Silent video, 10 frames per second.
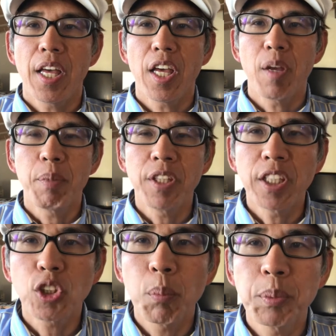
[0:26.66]
え
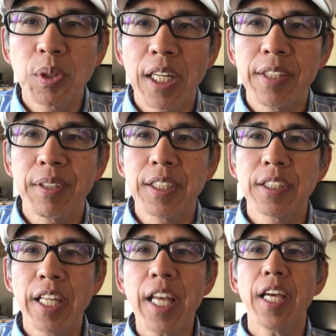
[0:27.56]
ヴィンテージコンピューターではで
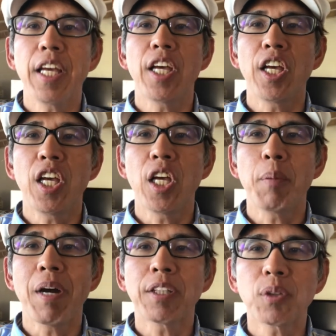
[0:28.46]
すね、
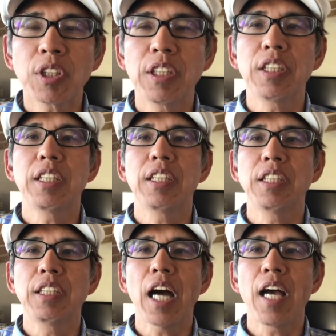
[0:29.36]
えー、毎
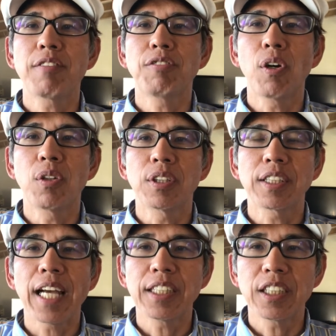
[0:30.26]
年 iPhone
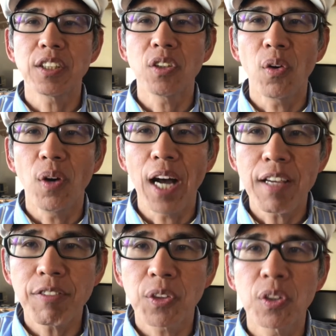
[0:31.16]
最新の
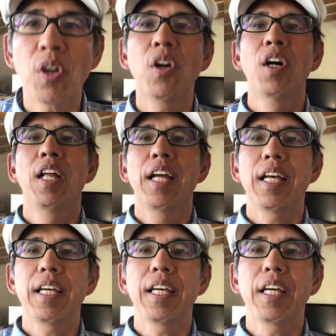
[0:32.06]
iPhone の
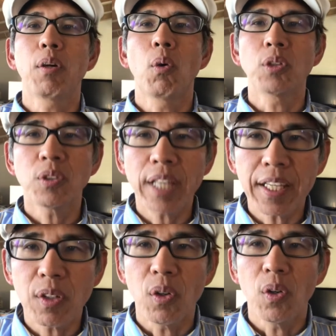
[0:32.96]
購入
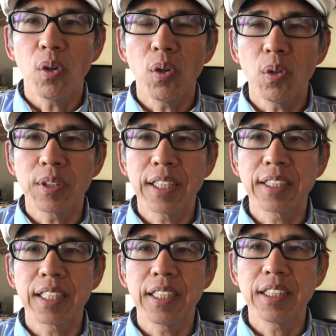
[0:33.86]
代行を受
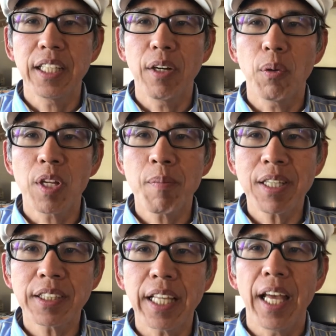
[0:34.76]
付しており
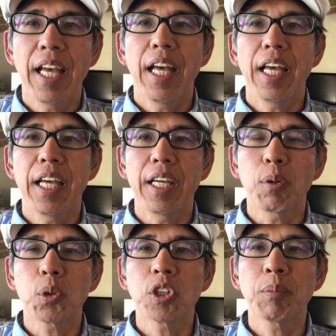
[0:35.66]
まして
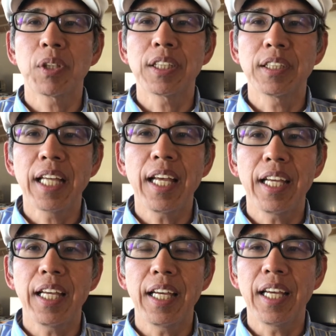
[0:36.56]
え今年もです
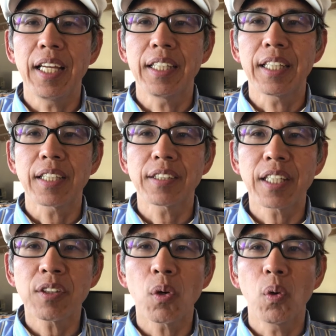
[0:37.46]
ね、えたくさ
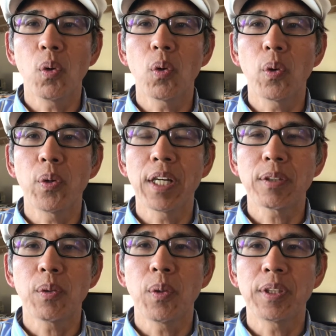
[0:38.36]
んのご予
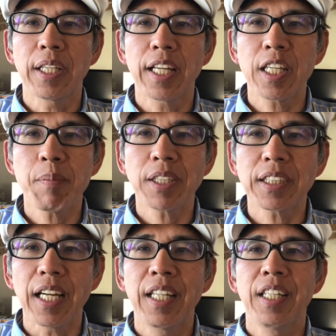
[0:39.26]
約をいただきました、